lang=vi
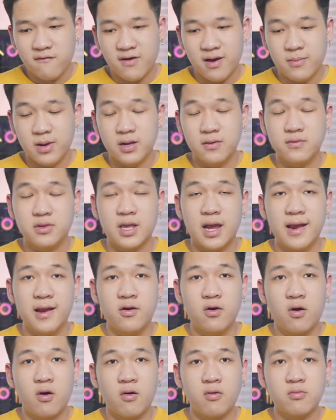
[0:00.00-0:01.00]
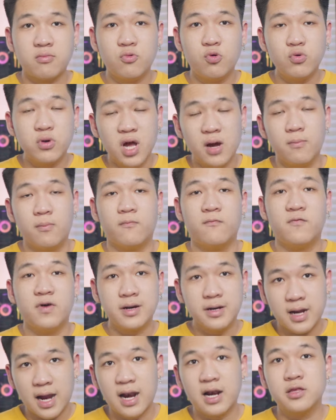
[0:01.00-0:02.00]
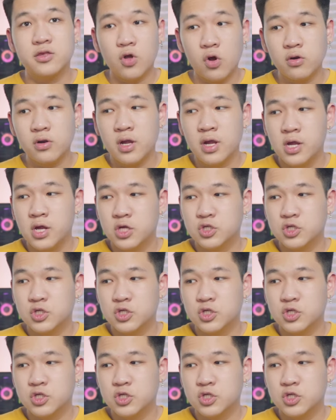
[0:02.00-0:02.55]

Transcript: và mình thấy nó hút ẩm vẫn khá là tốt,